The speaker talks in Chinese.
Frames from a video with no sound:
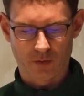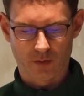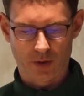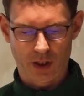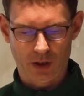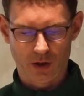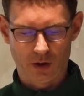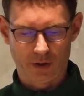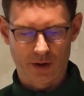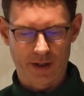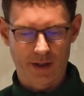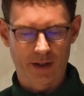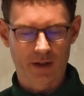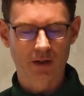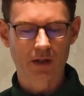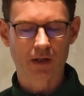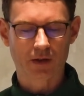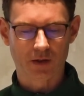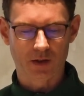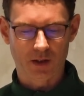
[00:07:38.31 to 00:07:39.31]
没有
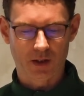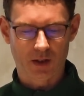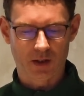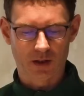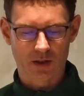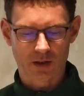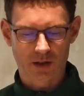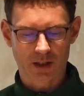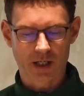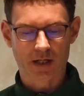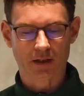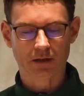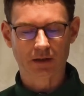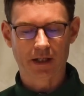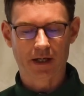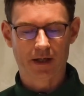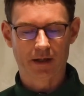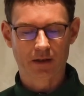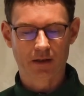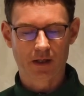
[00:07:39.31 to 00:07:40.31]
人点上
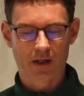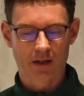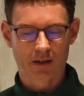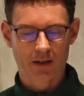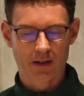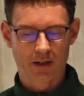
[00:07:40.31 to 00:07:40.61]
灯，